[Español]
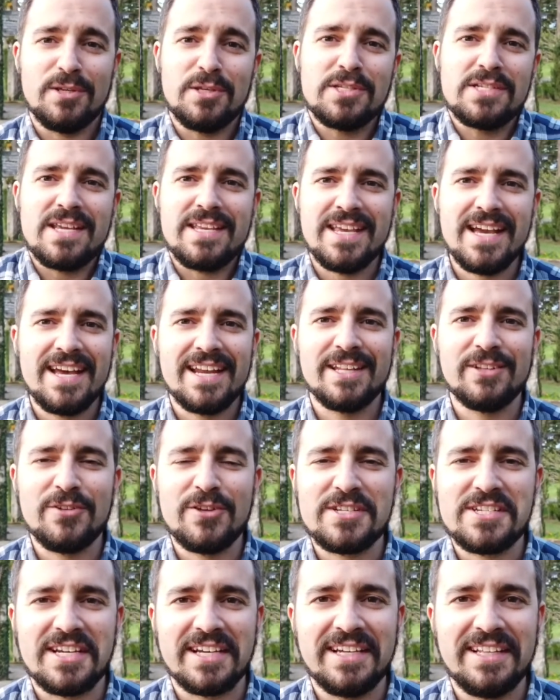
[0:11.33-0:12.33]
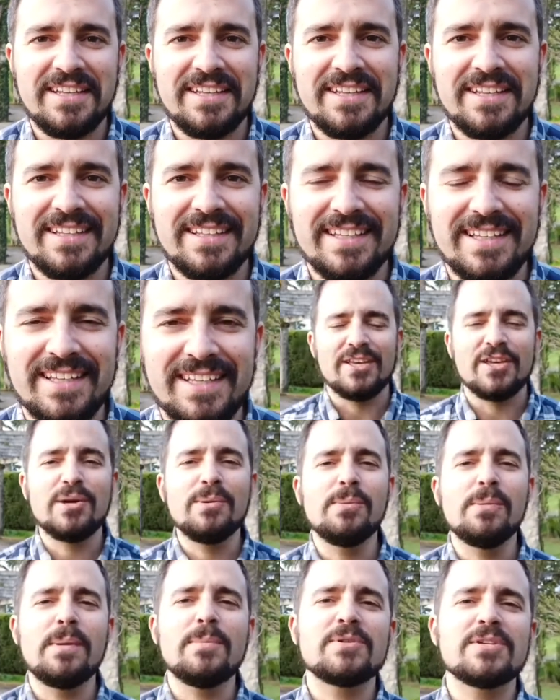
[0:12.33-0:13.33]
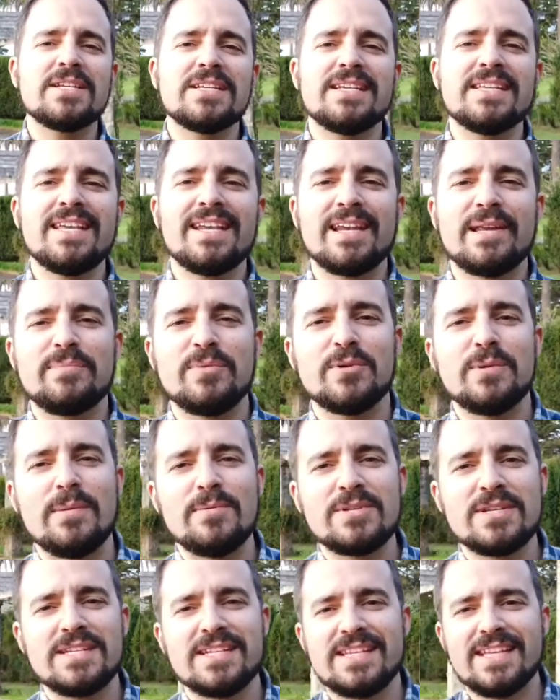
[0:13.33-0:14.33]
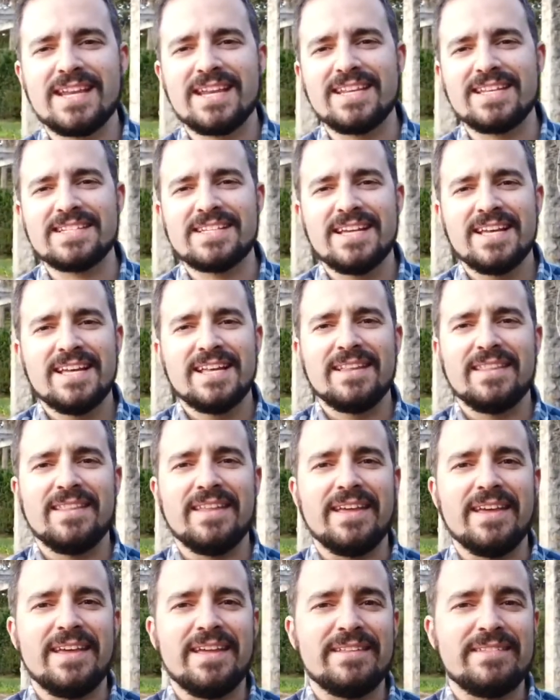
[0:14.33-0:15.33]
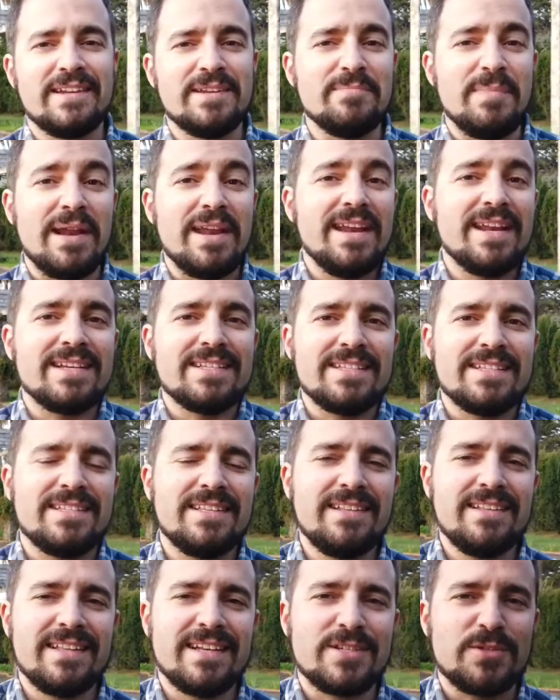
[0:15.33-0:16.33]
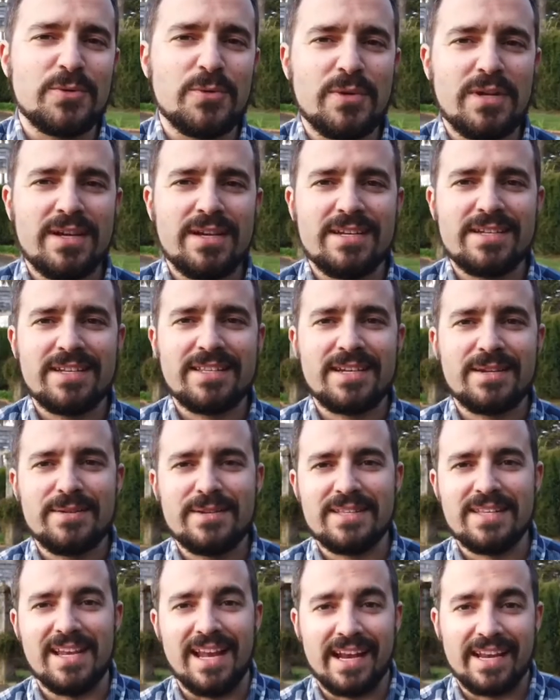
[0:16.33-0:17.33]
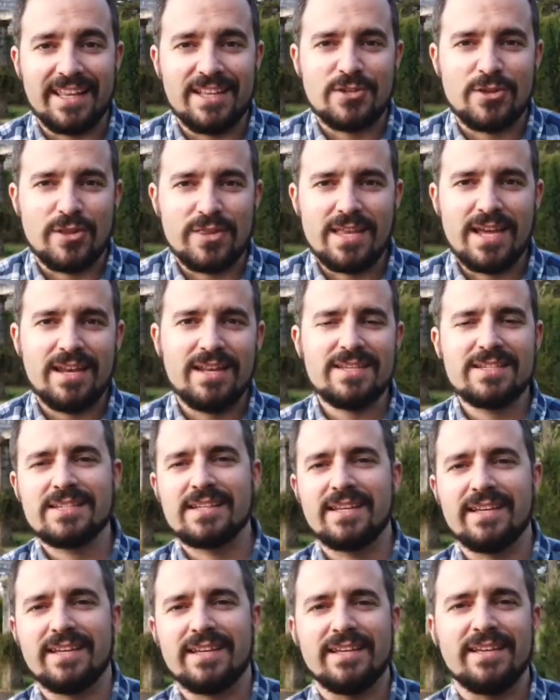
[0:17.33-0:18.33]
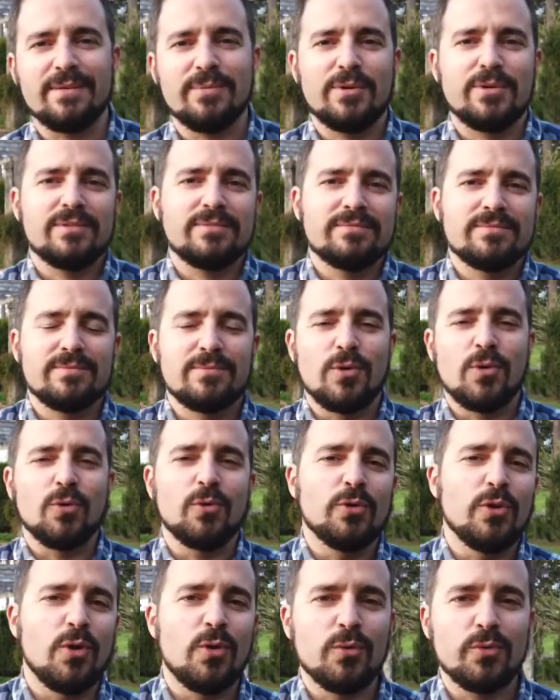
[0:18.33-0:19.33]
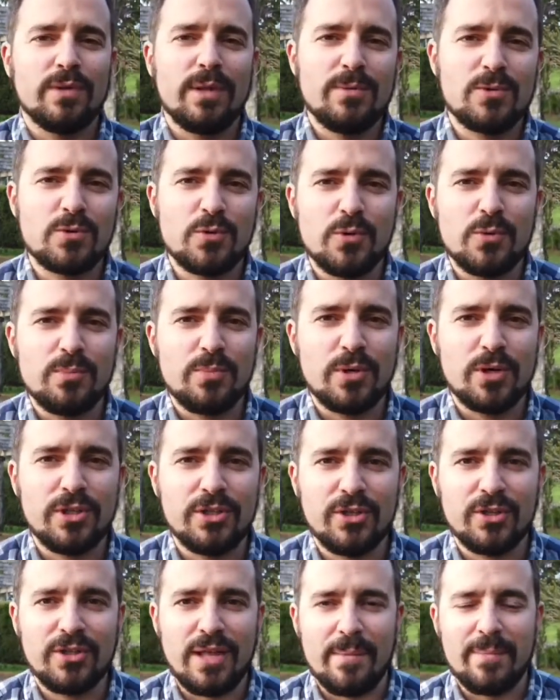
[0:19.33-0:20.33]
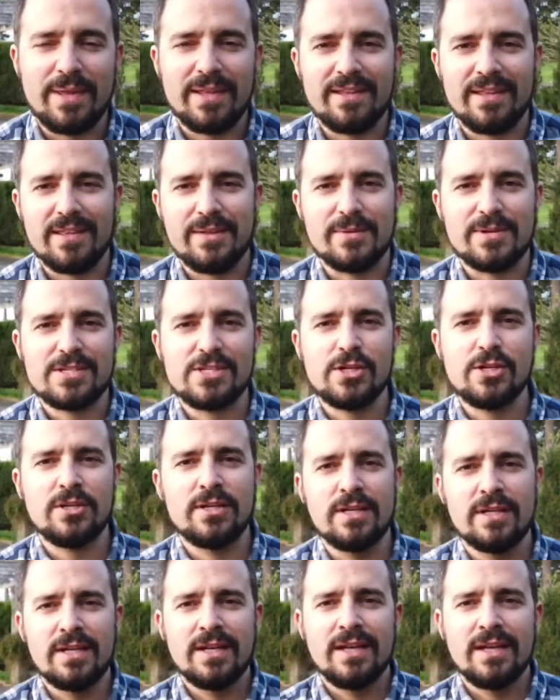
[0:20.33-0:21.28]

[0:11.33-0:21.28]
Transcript: enseñar a toda esa gente. ¿Y cómo vamos a enseñarles? Pues vamos a enseñarles de tres maneras distintas. Una es a través de las redes sociales, que bueno, pues lo juntamos con un poquito también de diversión.